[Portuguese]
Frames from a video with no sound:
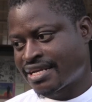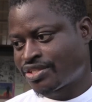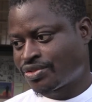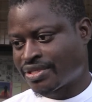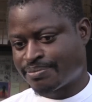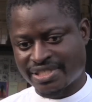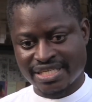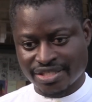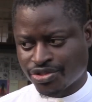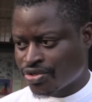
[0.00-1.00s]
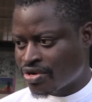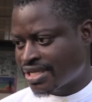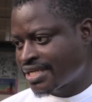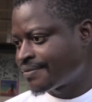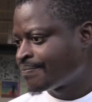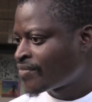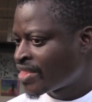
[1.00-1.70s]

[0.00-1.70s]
na, na pesquisa histórica,